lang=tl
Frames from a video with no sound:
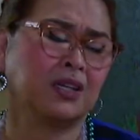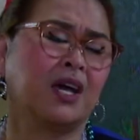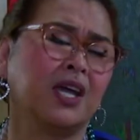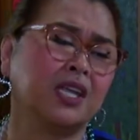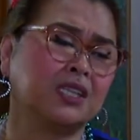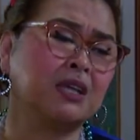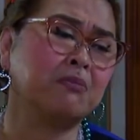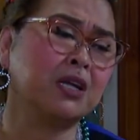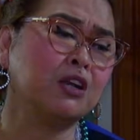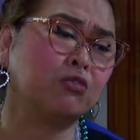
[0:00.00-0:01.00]
Kahit
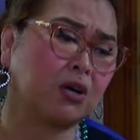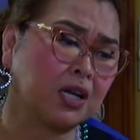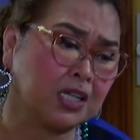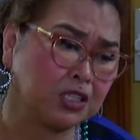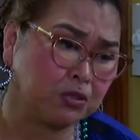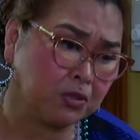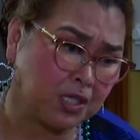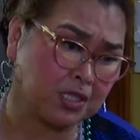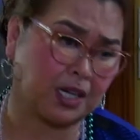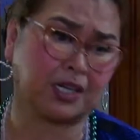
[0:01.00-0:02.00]
naman lukarit yung
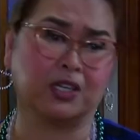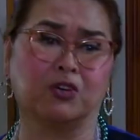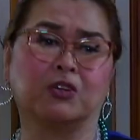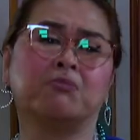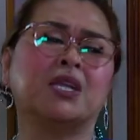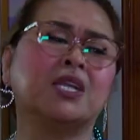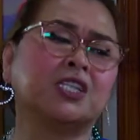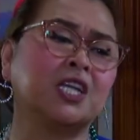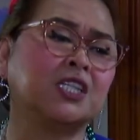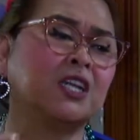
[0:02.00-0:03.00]
isang yun, may
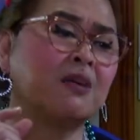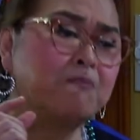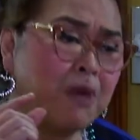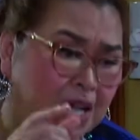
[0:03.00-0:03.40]
natitirang